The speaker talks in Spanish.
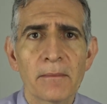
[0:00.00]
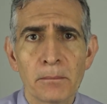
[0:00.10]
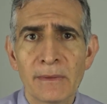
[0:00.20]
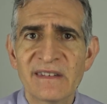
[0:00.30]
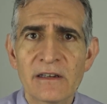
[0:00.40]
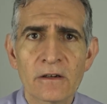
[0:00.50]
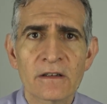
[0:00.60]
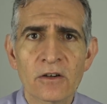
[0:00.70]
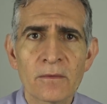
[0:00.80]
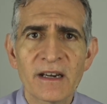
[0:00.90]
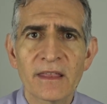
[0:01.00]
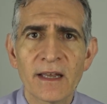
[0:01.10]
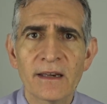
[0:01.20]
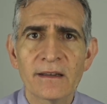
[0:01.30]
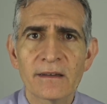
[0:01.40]
misiones
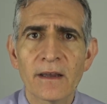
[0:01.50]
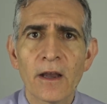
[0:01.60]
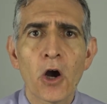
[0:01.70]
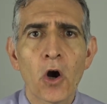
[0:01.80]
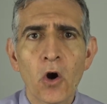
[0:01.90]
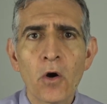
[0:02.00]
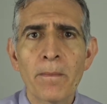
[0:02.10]
comerciales o